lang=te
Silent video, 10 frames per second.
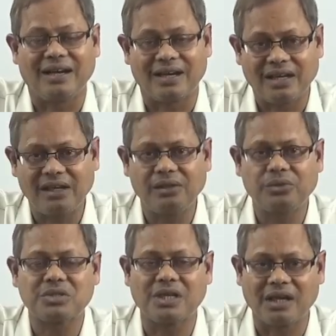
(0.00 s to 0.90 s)

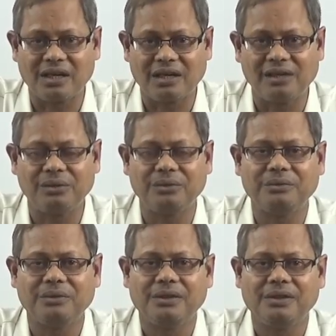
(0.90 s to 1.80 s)
ఘటనలు సంఘటనలు
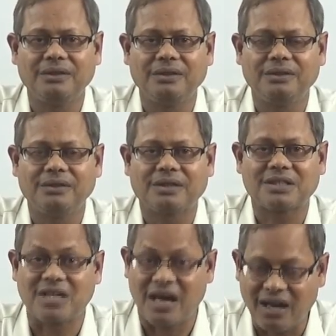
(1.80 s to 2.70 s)

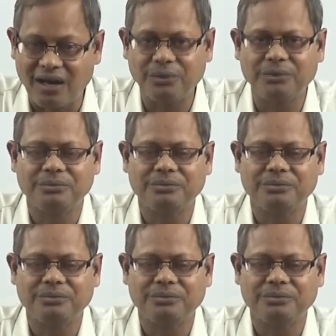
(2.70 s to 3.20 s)
క్షణాలు